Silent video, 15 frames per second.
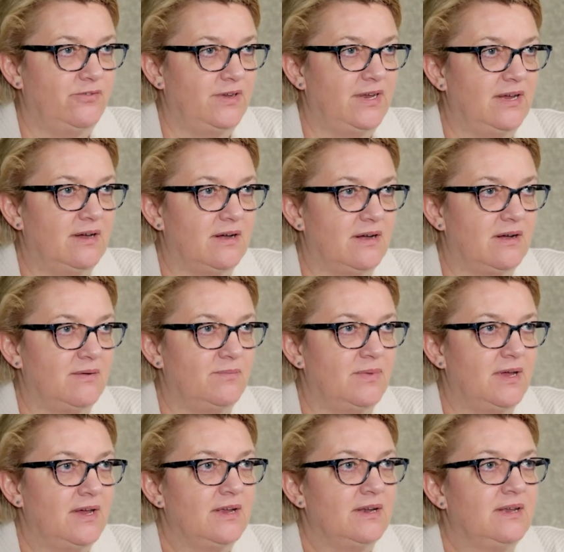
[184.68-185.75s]
Pflege
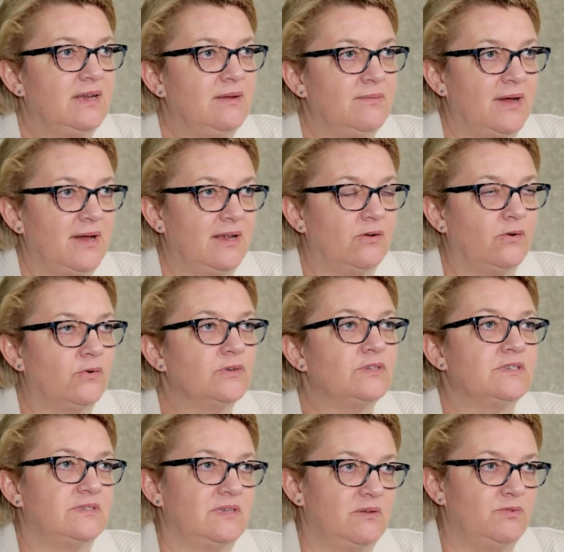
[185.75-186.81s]
haben, die ein
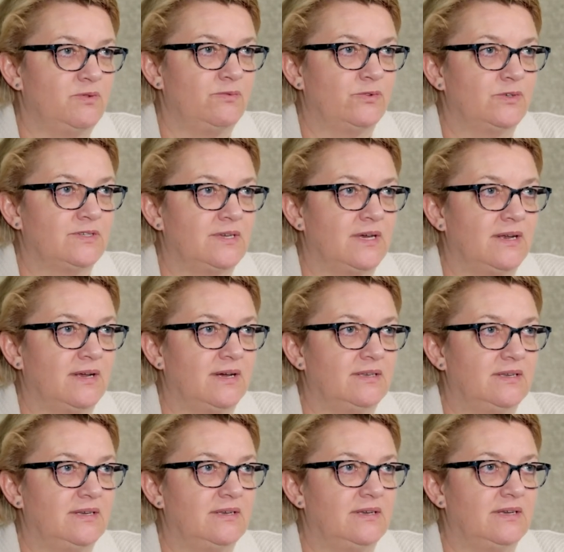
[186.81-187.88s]
großes Selbstbewusstsein
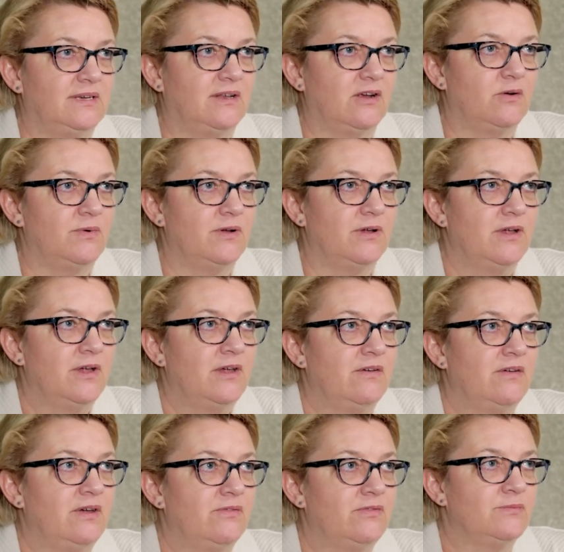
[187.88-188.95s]
hat. Denn ich glaube,
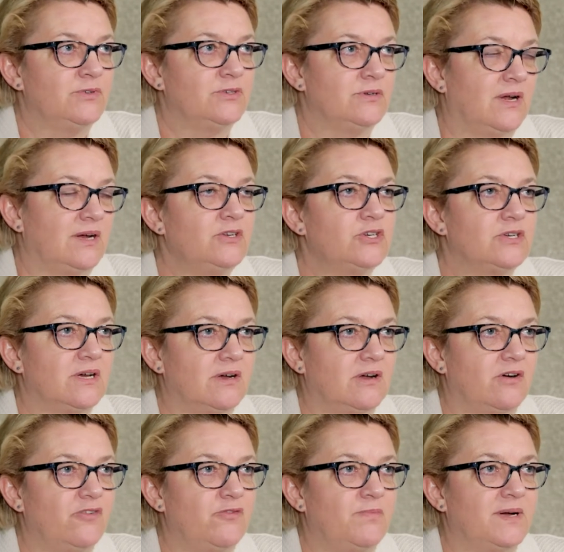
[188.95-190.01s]
äh, wir müssen ganz
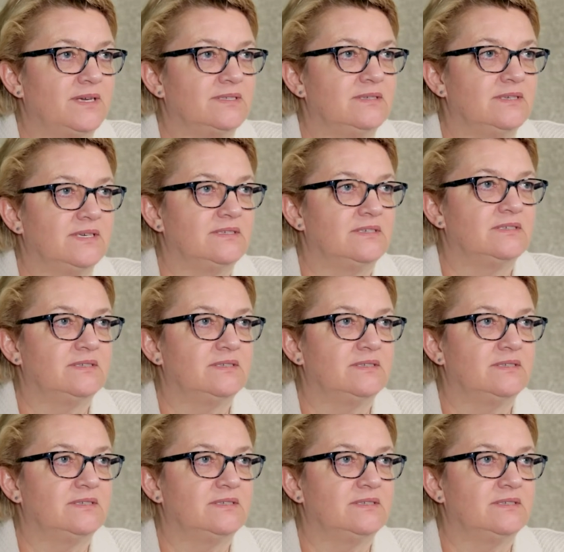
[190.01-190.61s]
stark aufpassen, dass,